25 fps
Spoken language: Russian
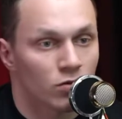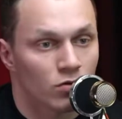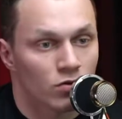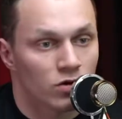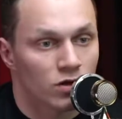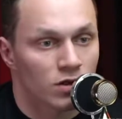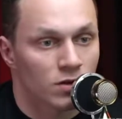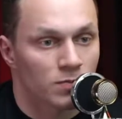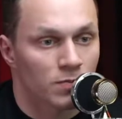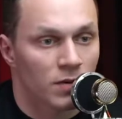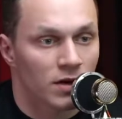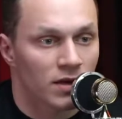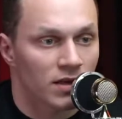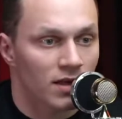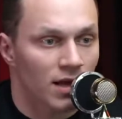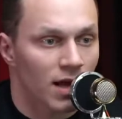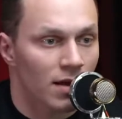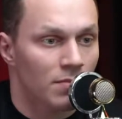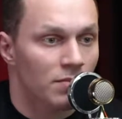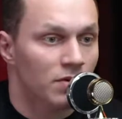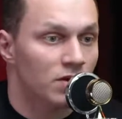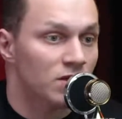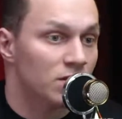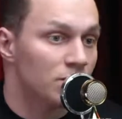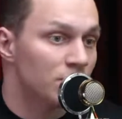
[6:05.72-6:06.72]
тоже с
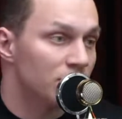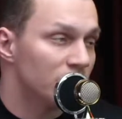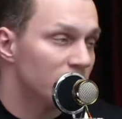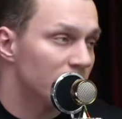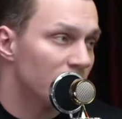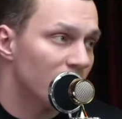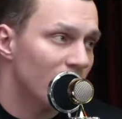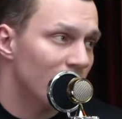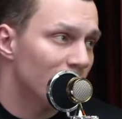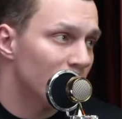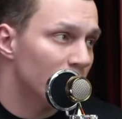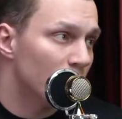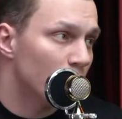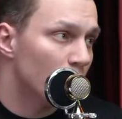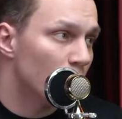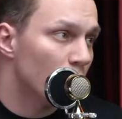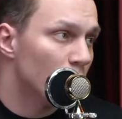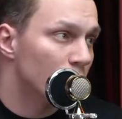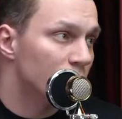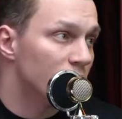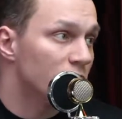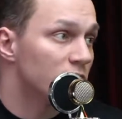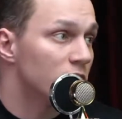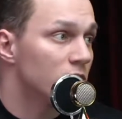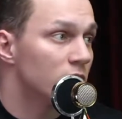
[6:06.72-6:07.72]
парнями, и с мастерами
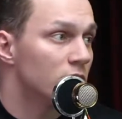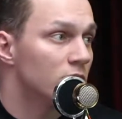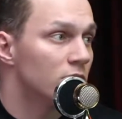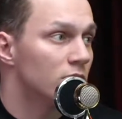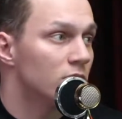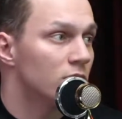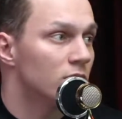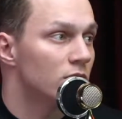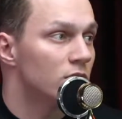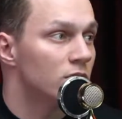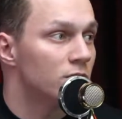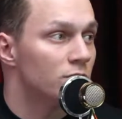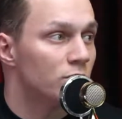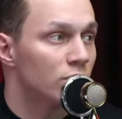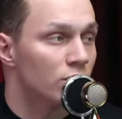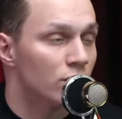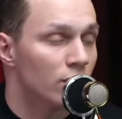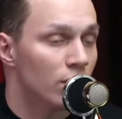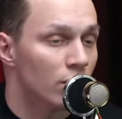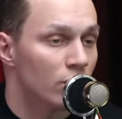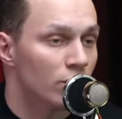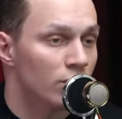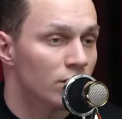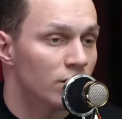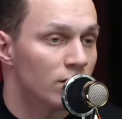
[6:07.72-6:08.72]
бокса, Понятно. Ну, и, и с
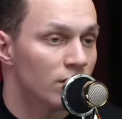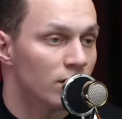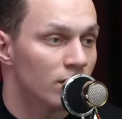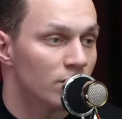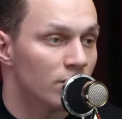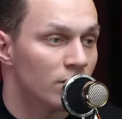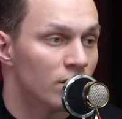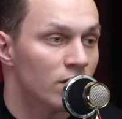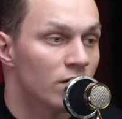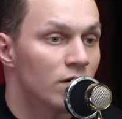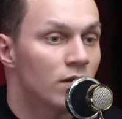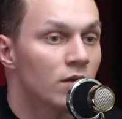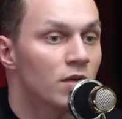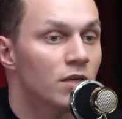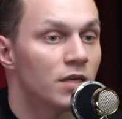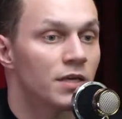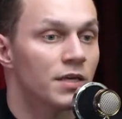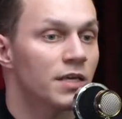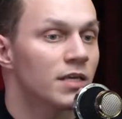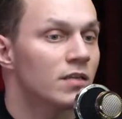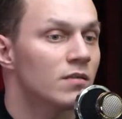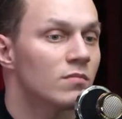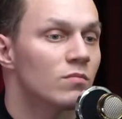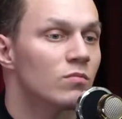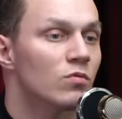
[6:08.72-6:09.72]
международниками,
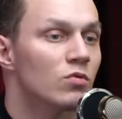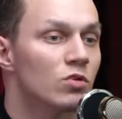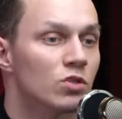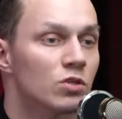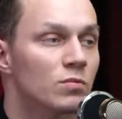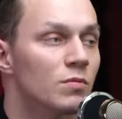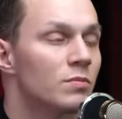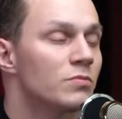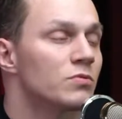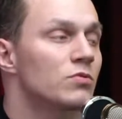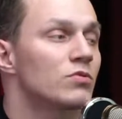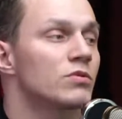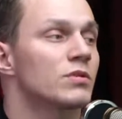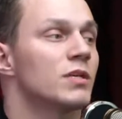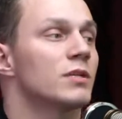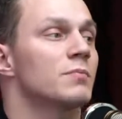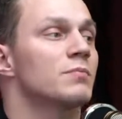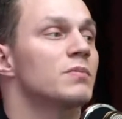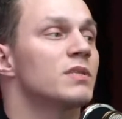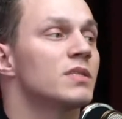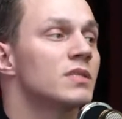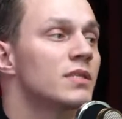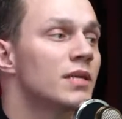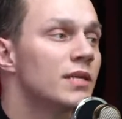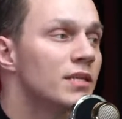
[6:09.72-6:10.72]
и это можем обсуждать
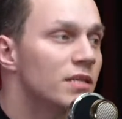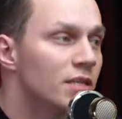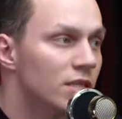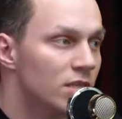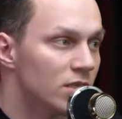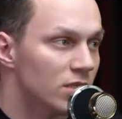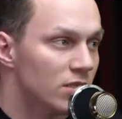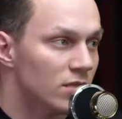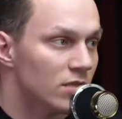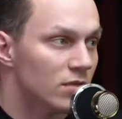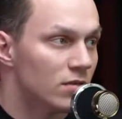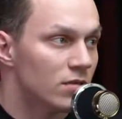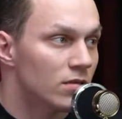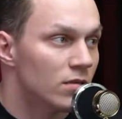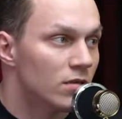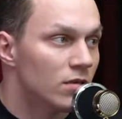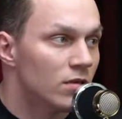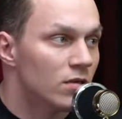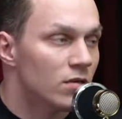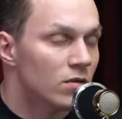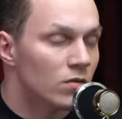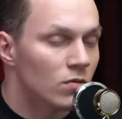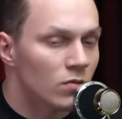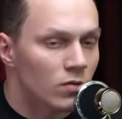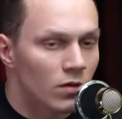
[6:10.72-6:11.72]
бесконечно.
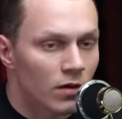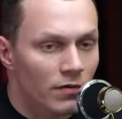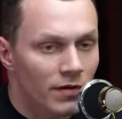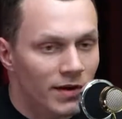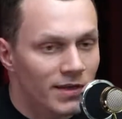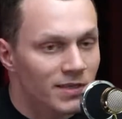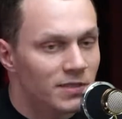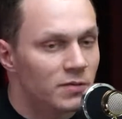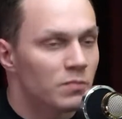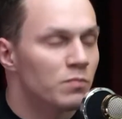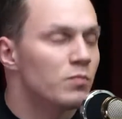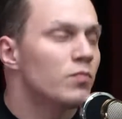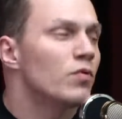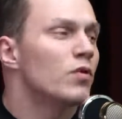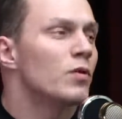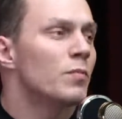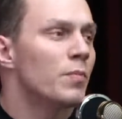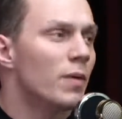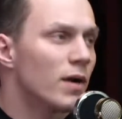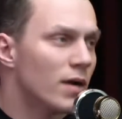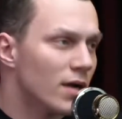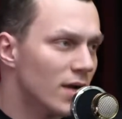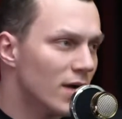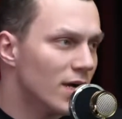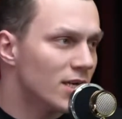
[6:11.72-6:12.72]
Но давайте бой
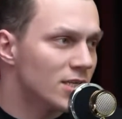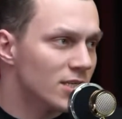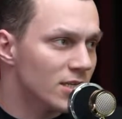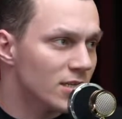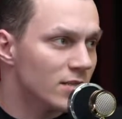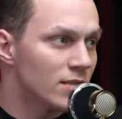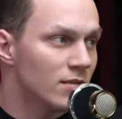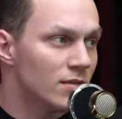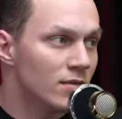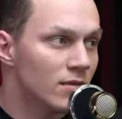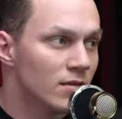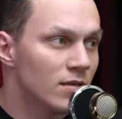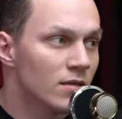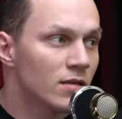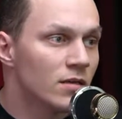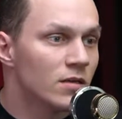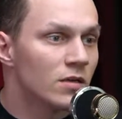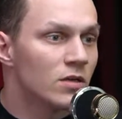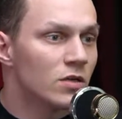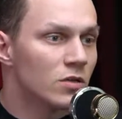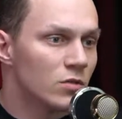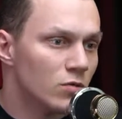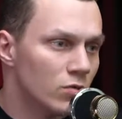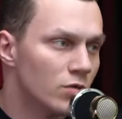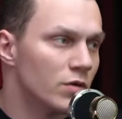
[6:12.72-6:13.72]
покажет,
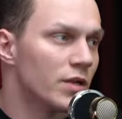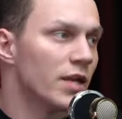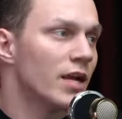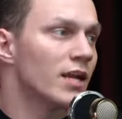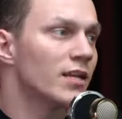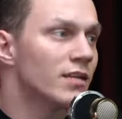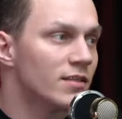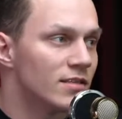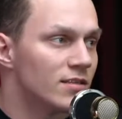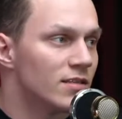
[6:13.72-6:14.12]
кто реально